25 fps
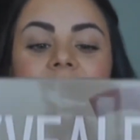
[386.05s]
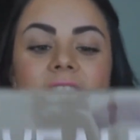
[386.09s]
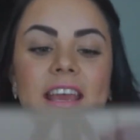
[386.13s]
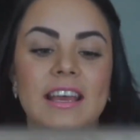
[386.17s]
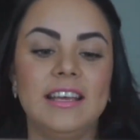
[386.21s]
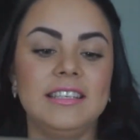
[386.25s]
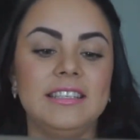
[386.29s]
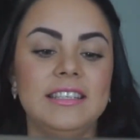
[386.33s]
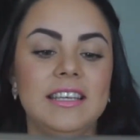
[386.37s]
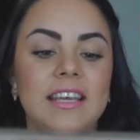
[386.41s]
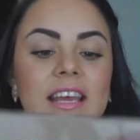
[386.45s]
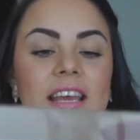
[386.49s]

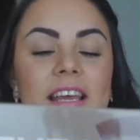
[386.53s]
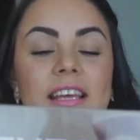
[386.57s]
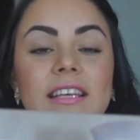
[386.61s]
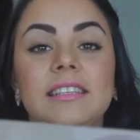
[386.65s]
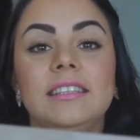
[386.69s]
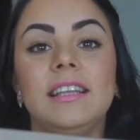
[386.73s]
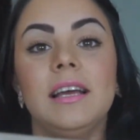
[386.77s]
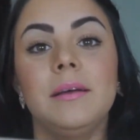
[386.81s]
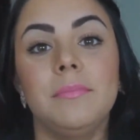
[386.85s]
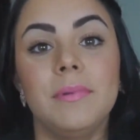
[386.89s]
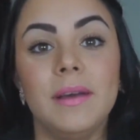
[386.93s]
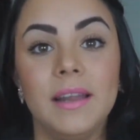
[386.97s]
es
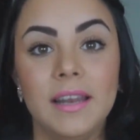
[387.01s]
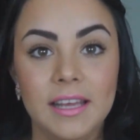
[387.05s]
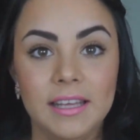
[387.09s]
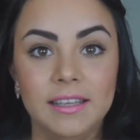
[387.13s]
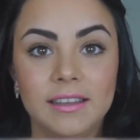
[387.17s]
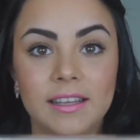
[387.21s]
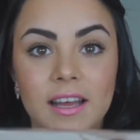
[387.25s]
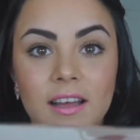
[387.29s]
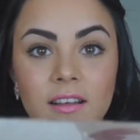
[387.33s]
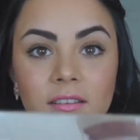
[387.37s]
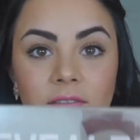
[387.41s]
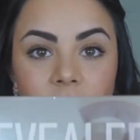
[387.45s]
esta
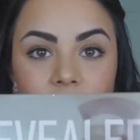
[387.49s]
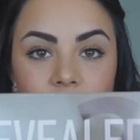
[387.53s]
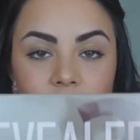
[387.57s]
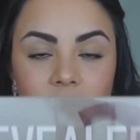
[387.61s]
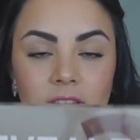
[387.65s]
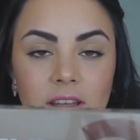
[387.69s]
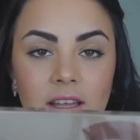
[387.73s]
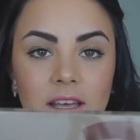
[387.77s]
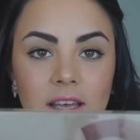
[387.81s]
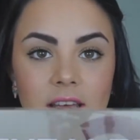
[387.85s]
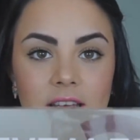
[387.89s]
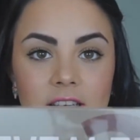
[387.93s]
paleta
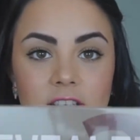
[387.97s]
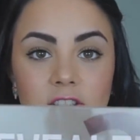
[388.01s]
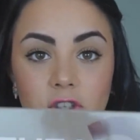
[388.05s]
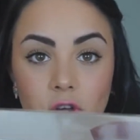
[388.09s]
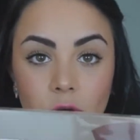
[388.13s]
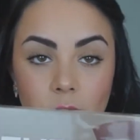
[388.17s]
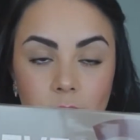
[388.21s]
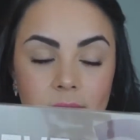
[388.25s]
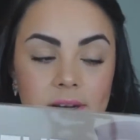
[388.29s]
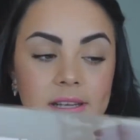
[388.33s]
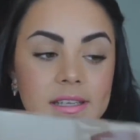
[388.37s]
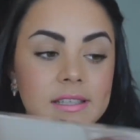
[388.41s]
de
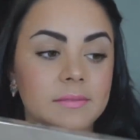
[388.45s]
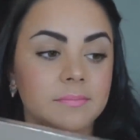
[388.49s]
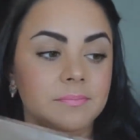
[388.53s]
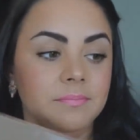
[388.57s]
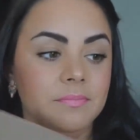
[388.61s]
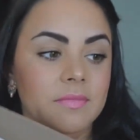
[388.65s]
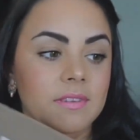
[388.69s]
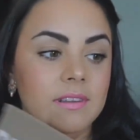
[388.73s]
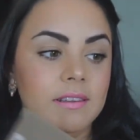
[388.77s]
sombras